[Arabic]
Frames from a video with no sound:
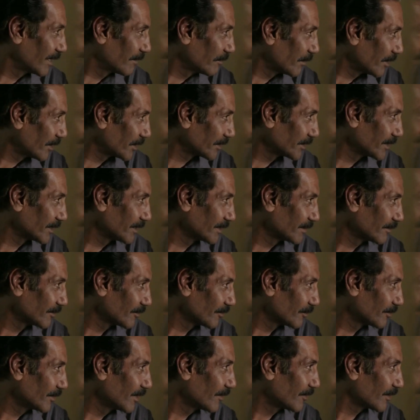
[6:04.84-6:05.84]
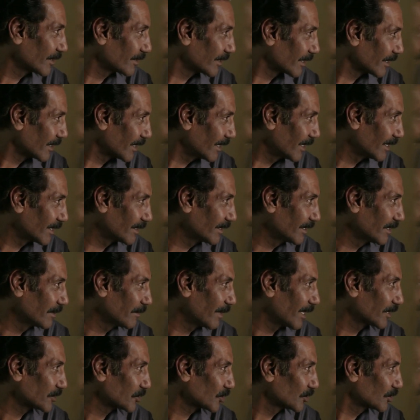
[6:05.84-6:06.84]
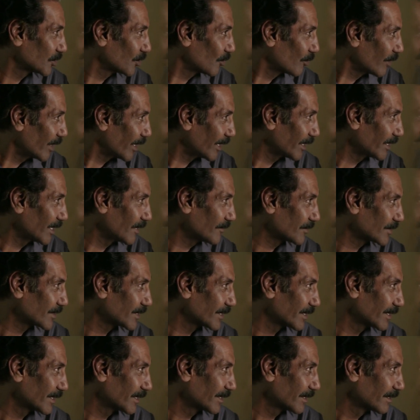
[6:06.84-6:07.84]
الماضي في دفاترك القديمه عشان توجعي نفسك